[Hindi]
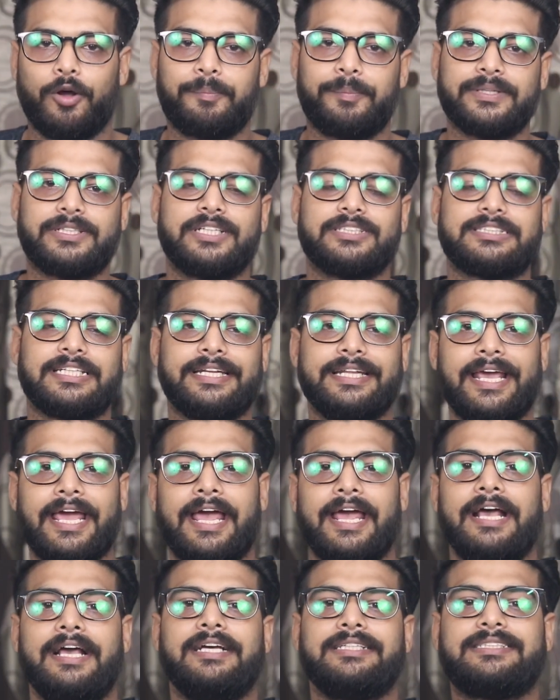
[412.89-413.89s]
और पता चली
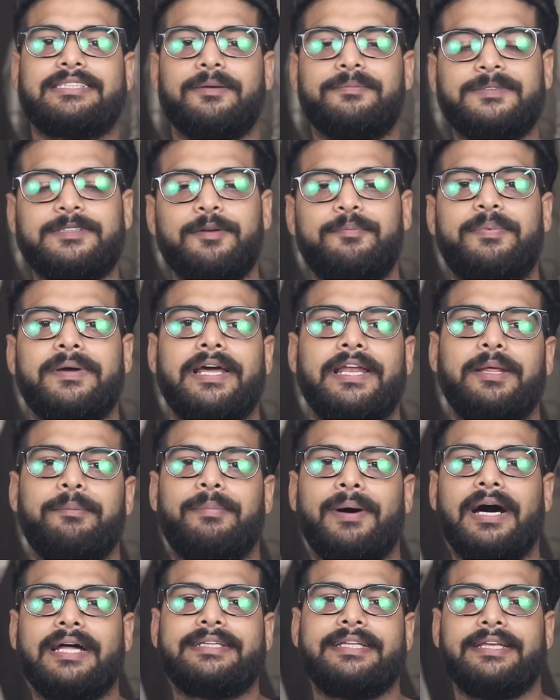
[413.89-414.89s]
हैं सबसे पहली
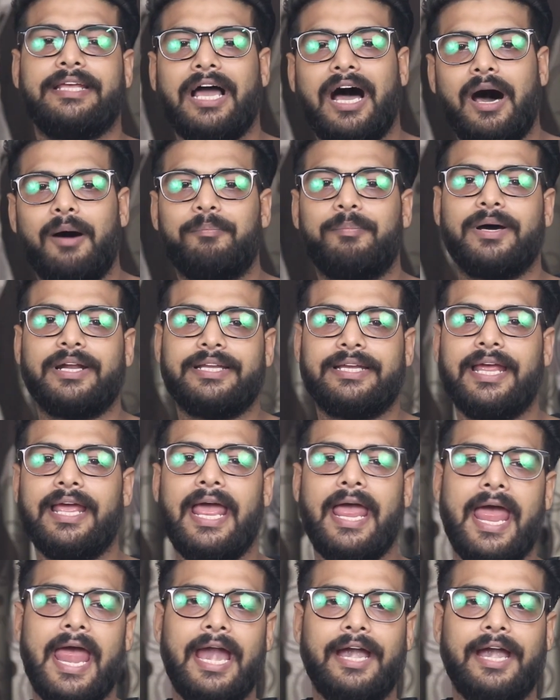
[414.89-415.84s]
बात यहाँ पर ये